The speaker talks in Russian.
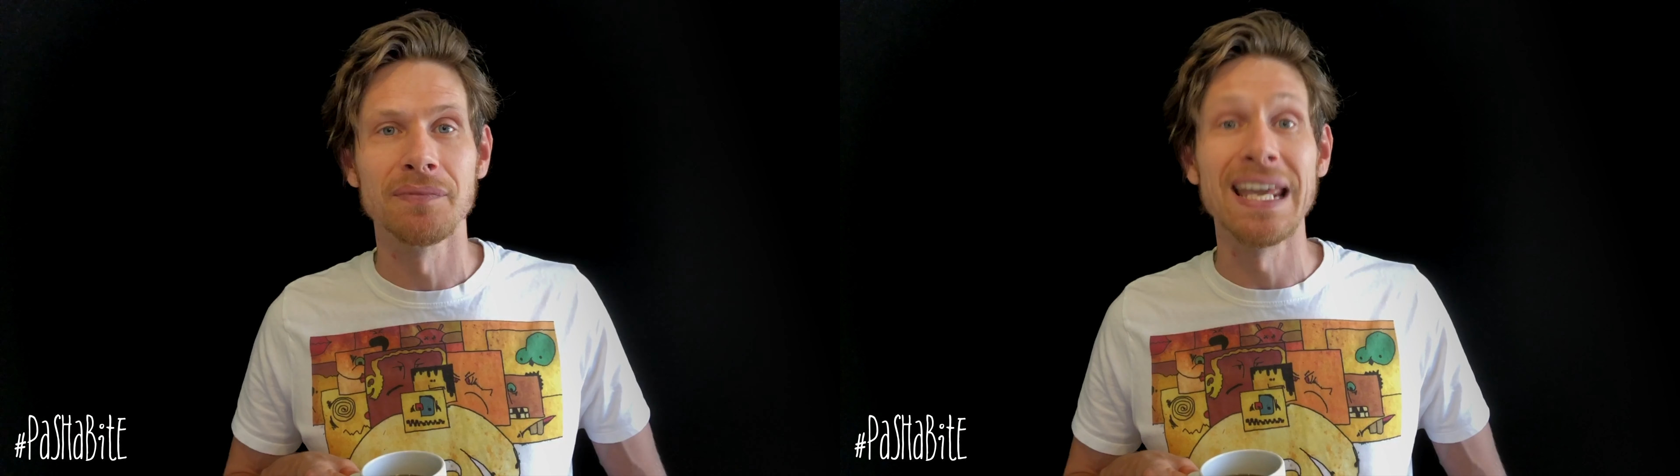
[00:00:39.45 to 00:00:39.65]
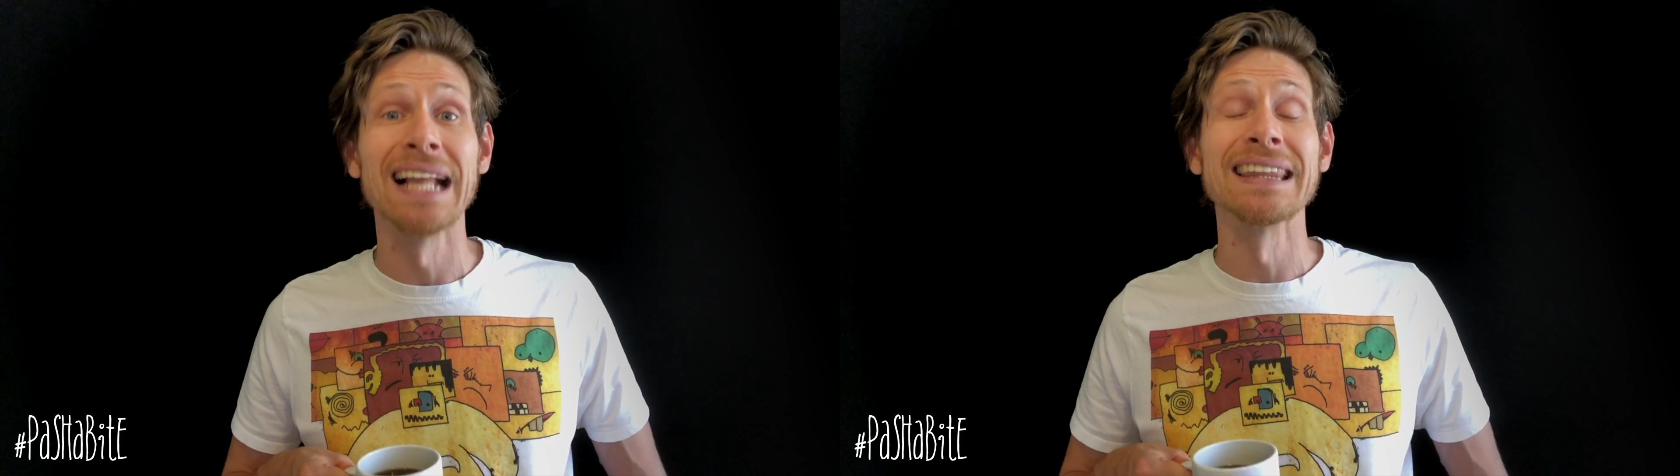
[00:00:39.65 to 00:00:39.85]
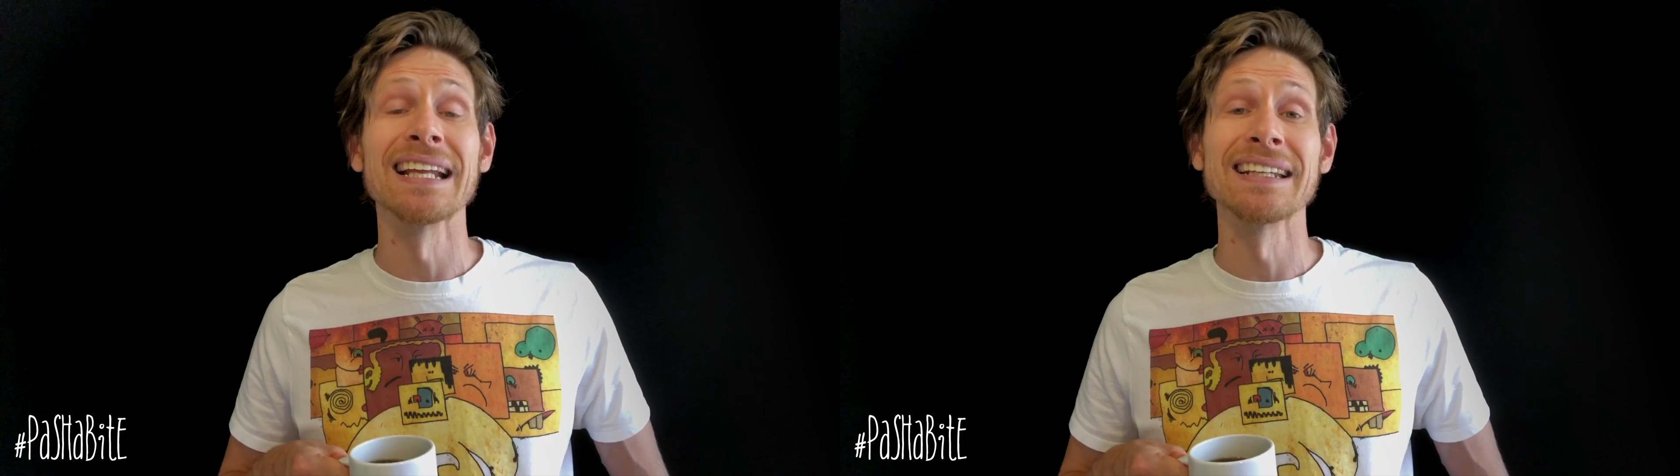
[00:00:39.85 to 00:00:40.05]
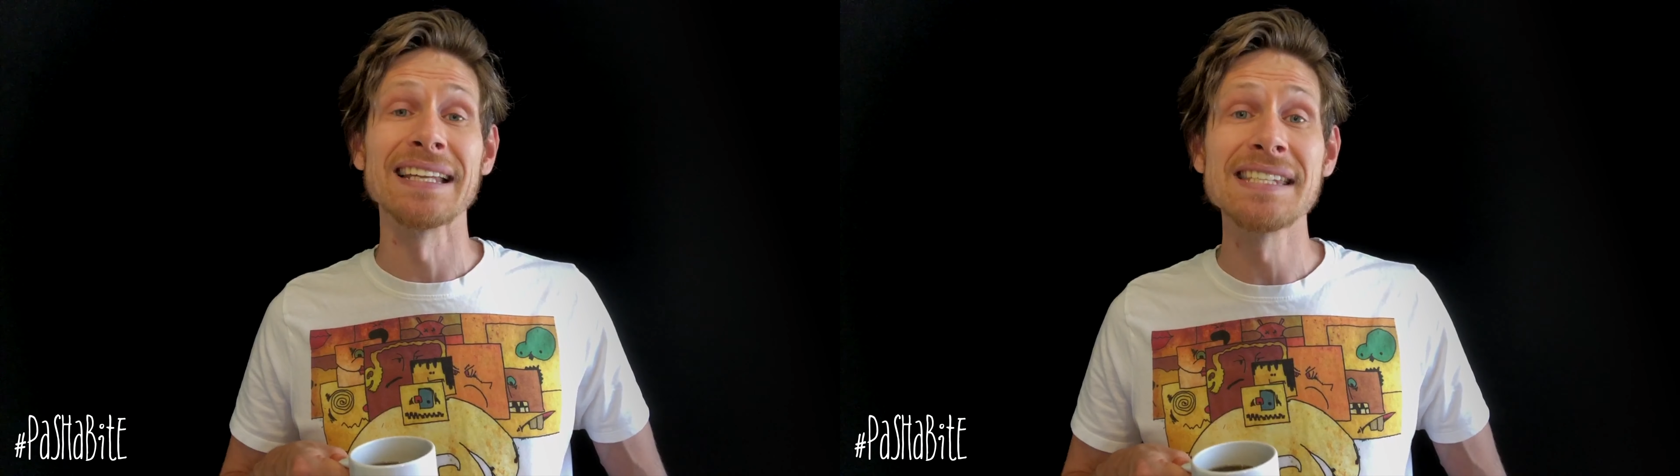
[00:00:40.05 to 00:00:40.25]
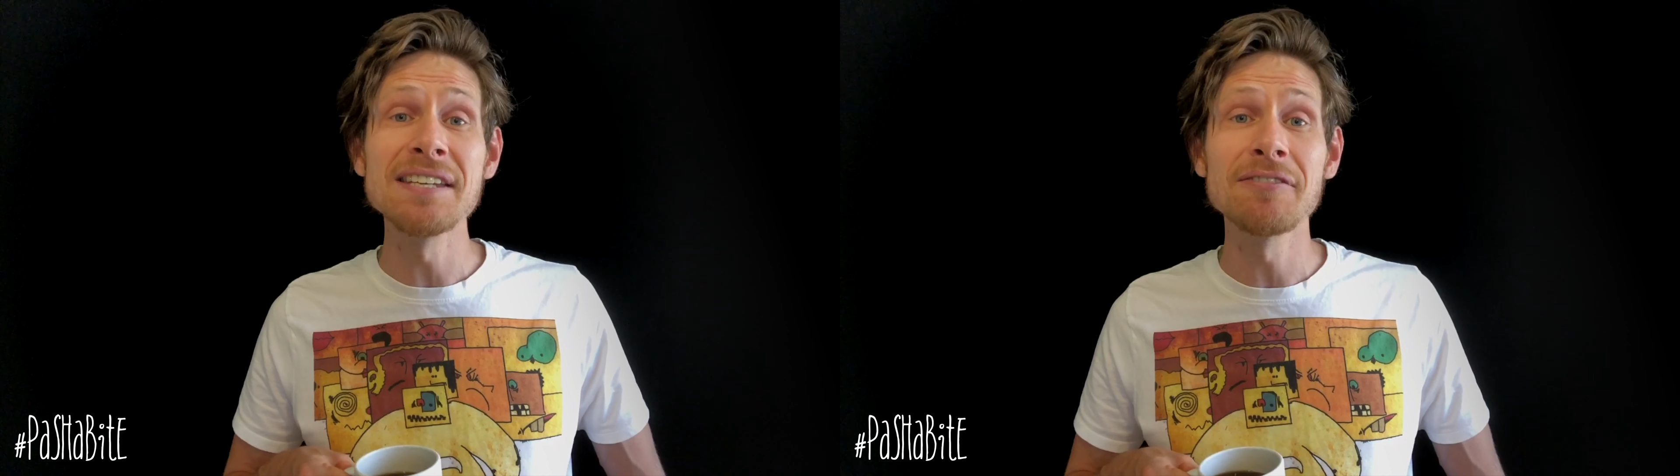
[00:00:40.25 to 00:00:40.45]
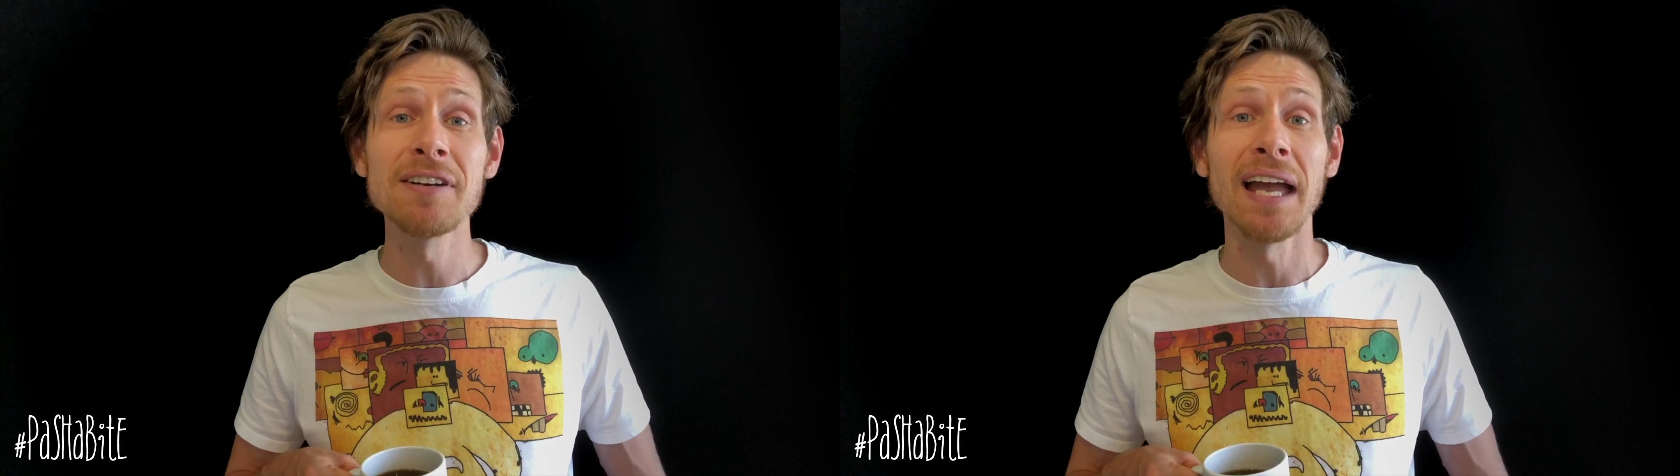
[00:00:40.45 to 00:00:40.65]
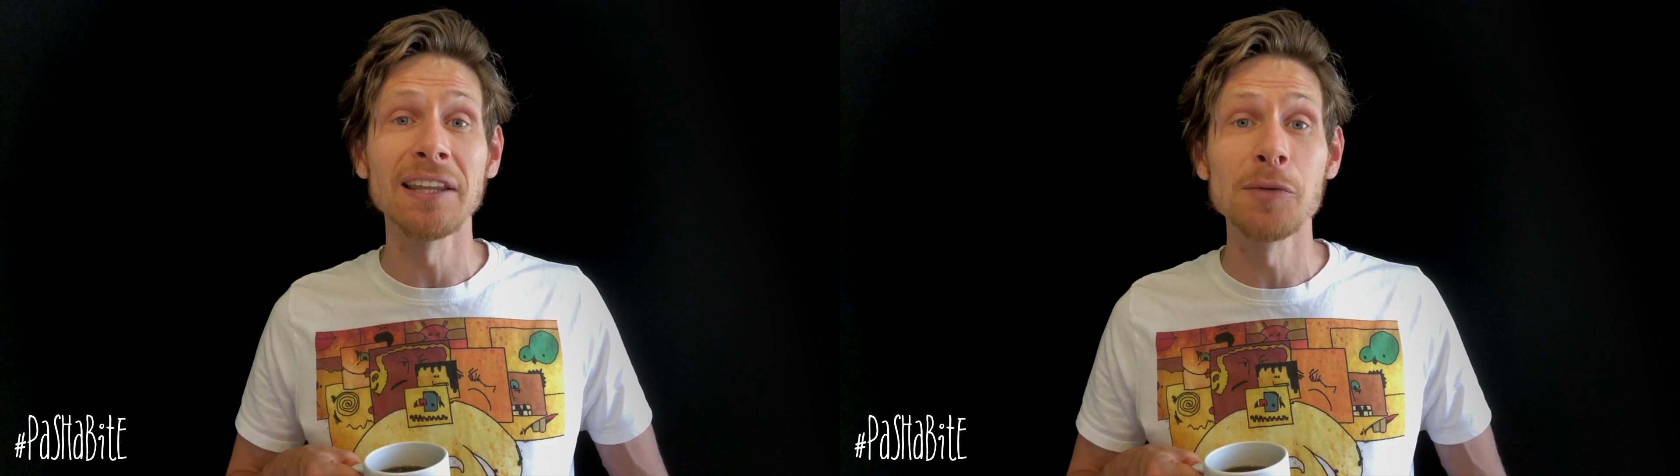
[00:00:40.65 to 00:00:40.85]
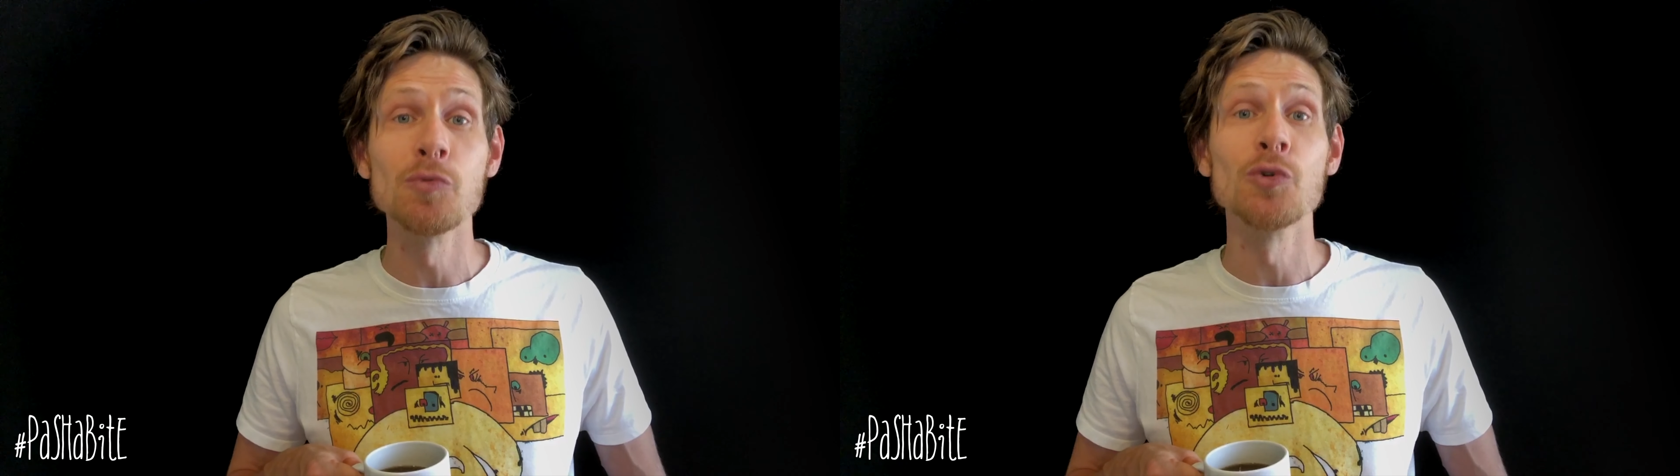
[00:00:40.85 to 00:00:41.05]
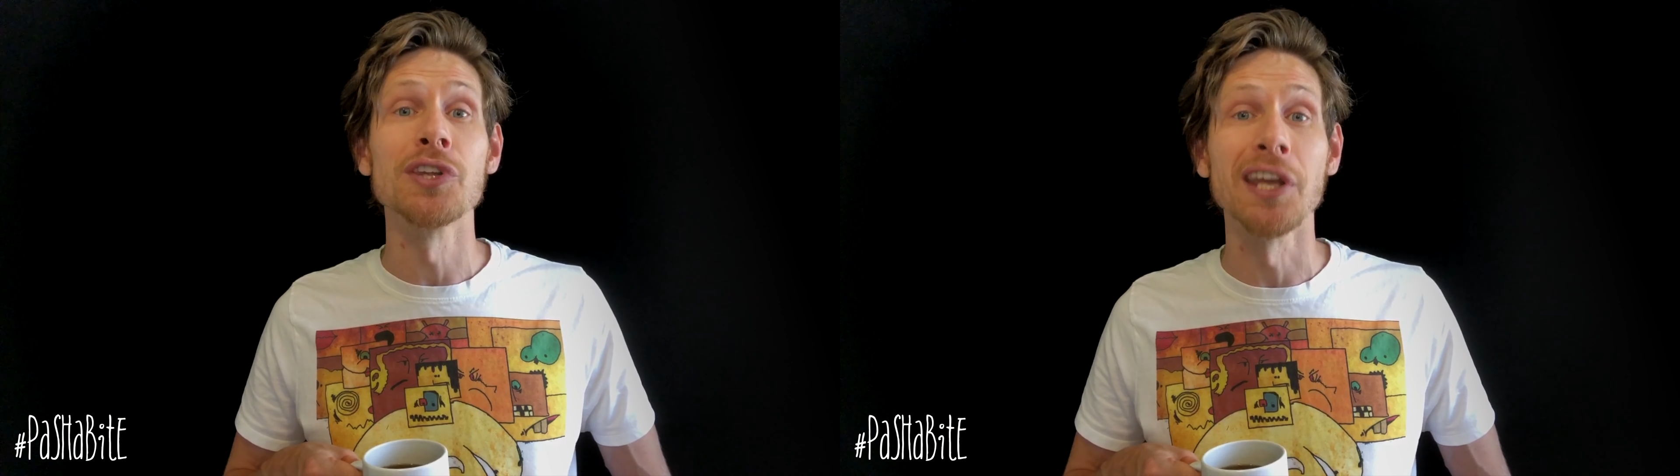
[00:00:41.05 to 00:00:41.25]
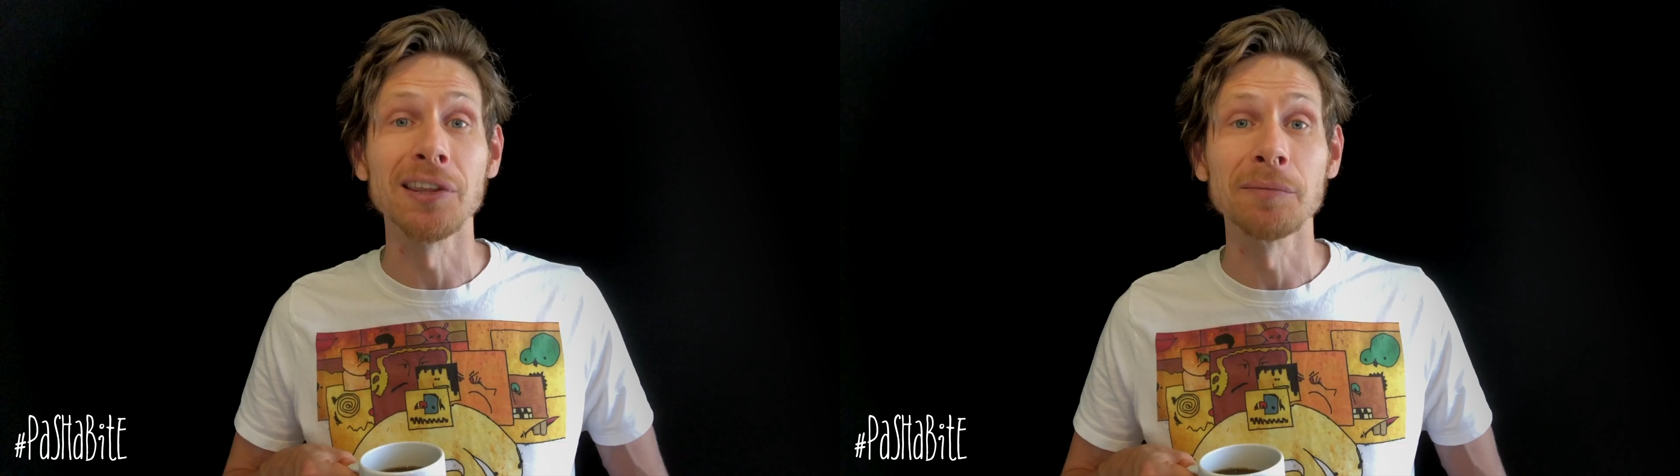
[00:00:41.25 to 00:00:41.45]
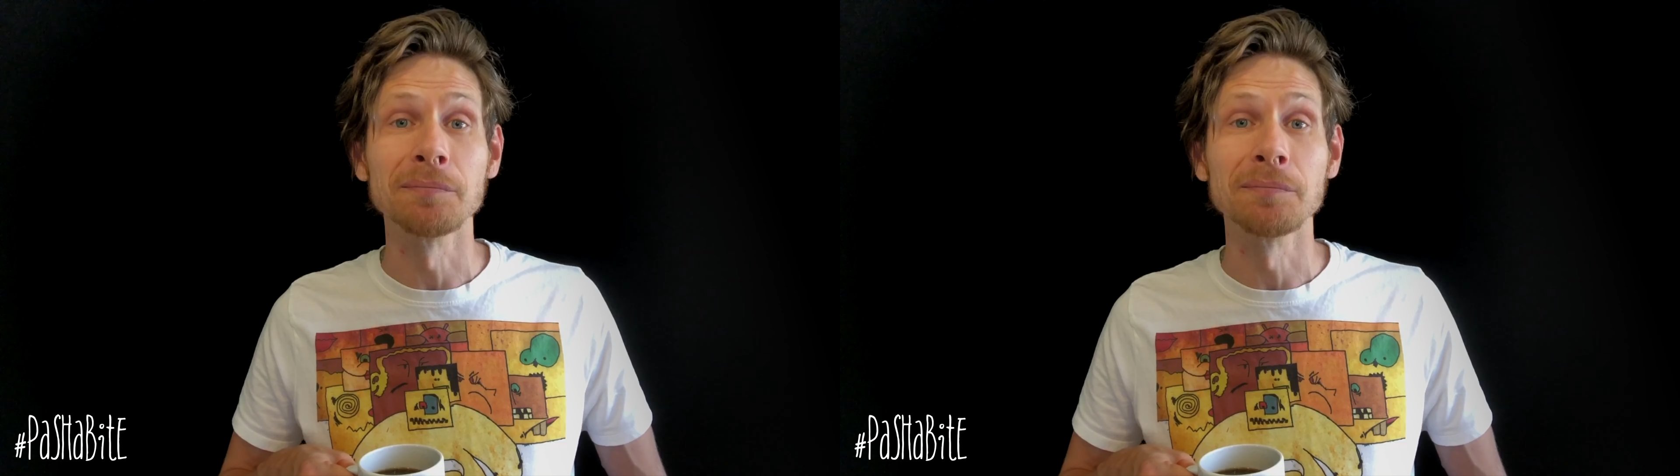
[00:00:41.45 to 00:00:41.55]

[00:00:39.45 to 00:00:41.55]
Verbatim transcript: И альтернативы этому нет.